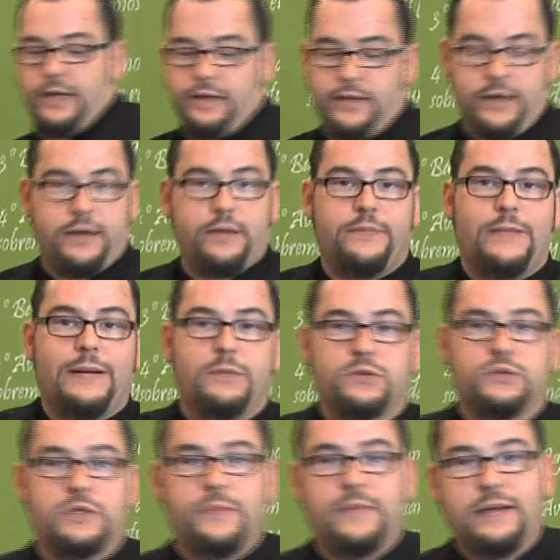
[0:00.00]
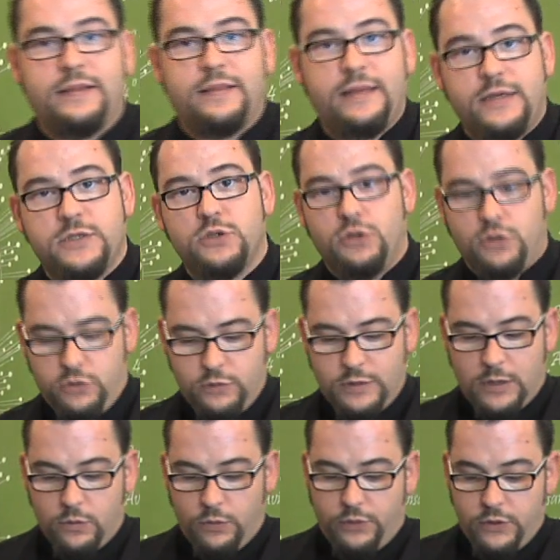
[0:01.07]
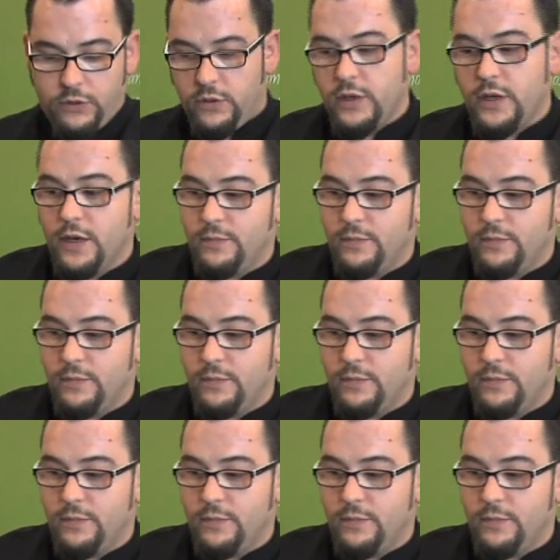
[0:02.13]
que, vamos, que parece eso de un anuncio.